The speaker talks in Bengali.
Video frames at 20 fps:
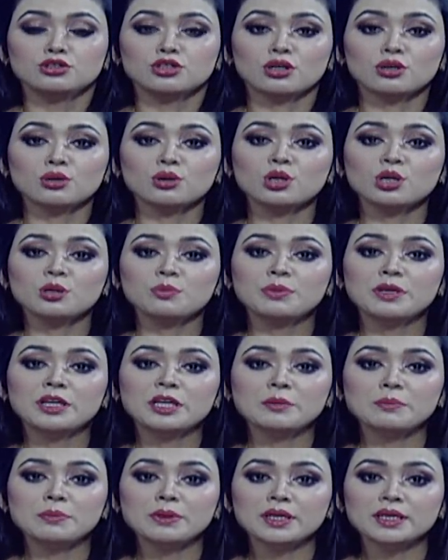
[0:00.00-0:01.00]
জনগণ
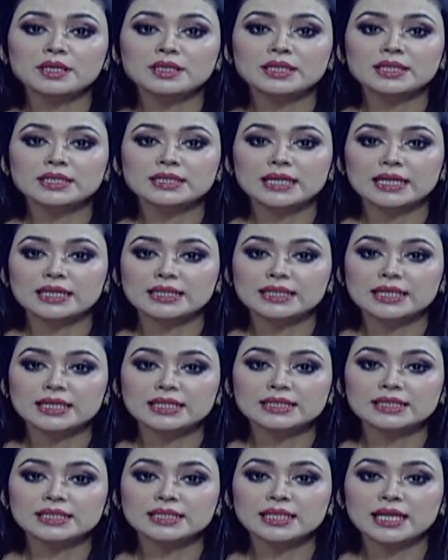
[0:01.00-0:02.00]
বিএনপির দিকে
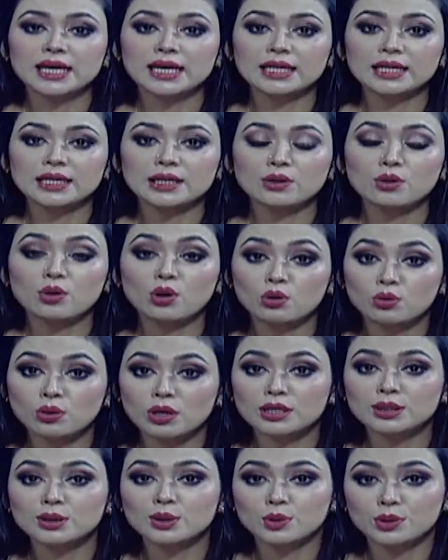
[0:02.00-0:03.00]
তাকিয়ে আছে তাই গণ
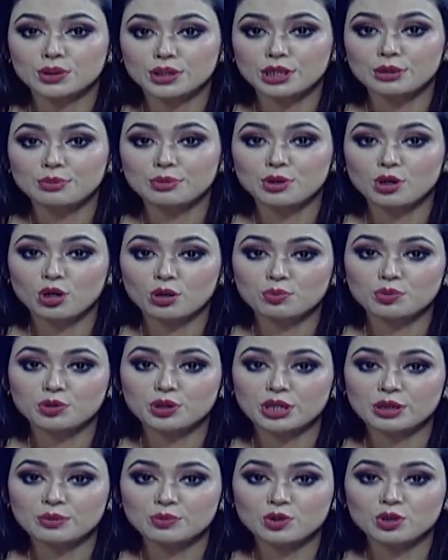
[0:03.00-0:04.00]
আন্দোলনের বিকল্প
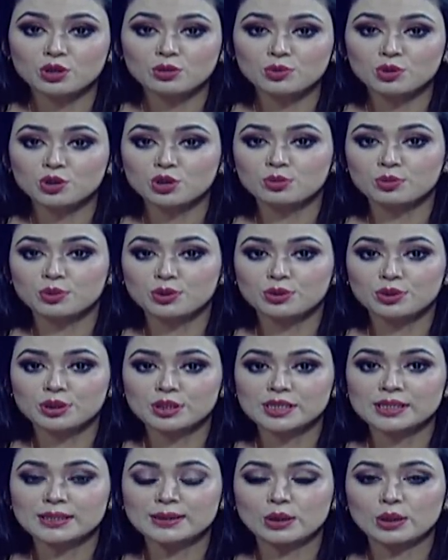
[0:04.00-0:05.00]
নেই বলেও মন্তব্য
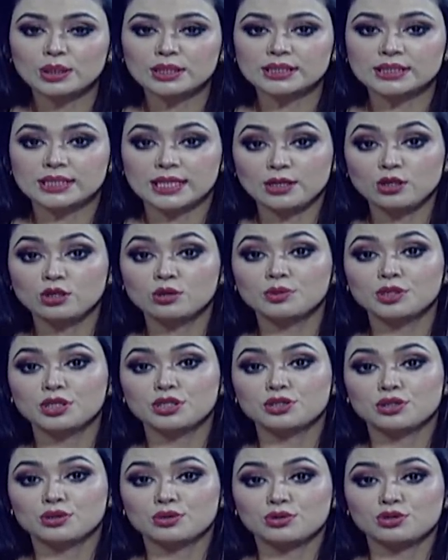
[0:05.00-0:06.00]
করেছেন দলের স্থায়ী
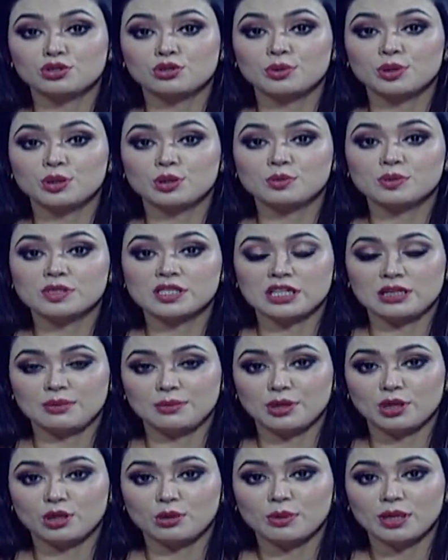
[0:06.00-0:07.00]
কমিটির সদস্য বেগম
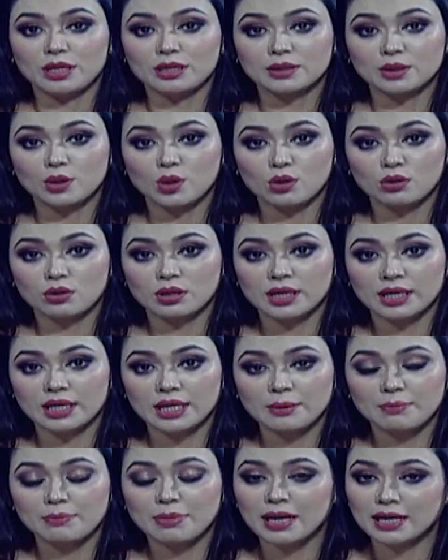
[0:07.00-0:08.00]
সেলিমা রহমান
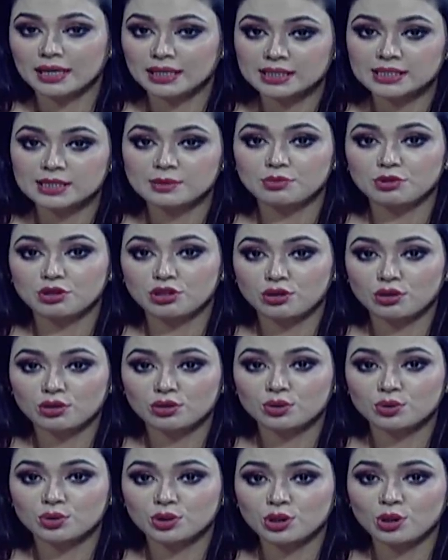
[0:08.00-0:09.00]
করোনাকে বাণিজ্যে
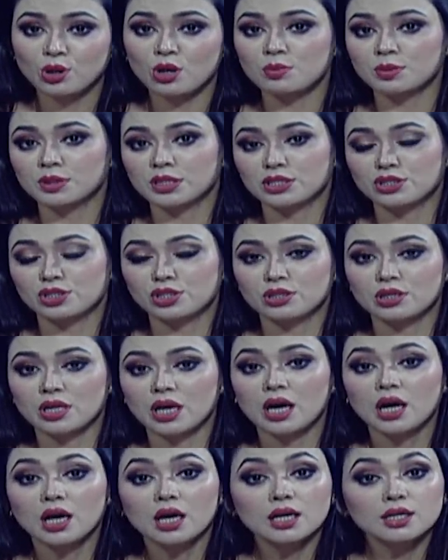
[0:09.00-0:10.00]
পরিণত করে
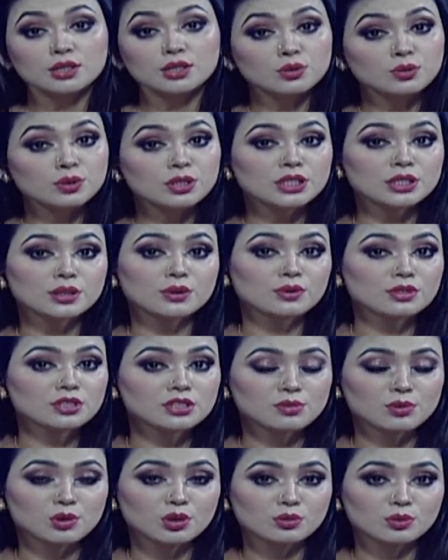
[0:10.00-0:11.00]
ক্ষমতাসীনরা দুর্নীতি
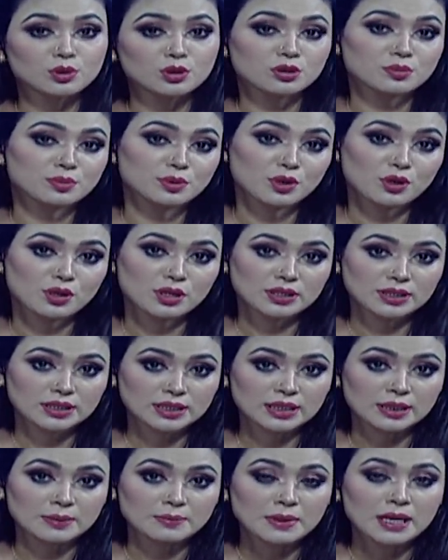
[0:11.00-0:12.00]
করছে বলেও মন্তব্য করেন
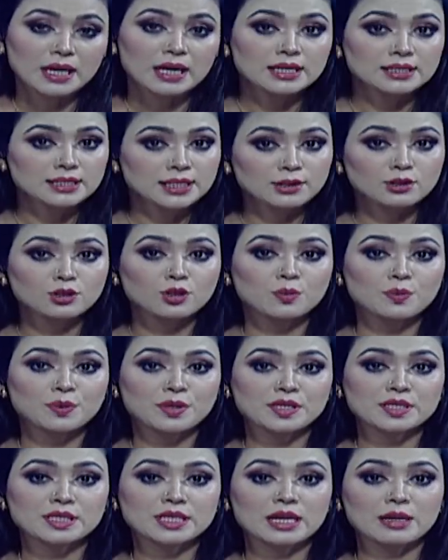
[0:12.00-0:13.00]
তিনি জাতীয়
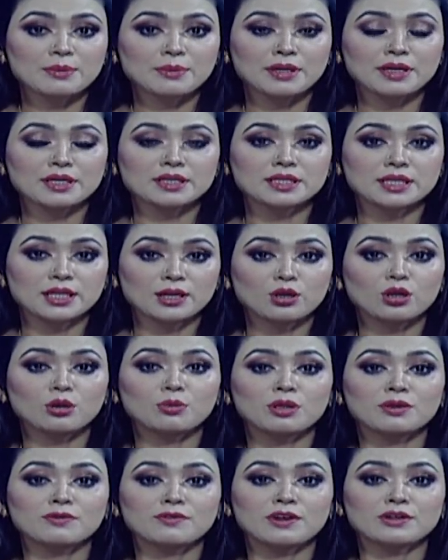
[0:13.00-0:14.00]
প্রেস ক্লাবে জিয়া
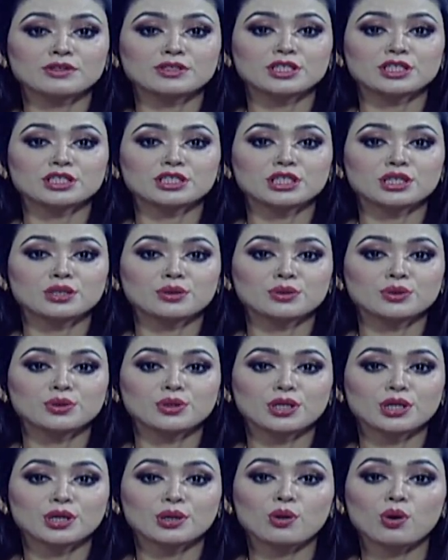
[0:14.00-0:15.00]
রহমান ফাউন্ডেশনের
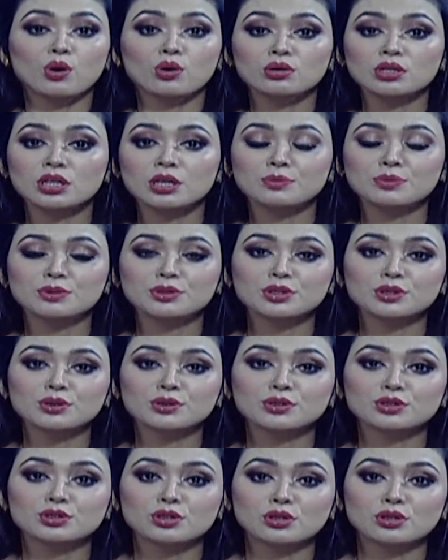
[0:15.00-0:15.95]
উদ্যোগে করোনা প্রতিরোধ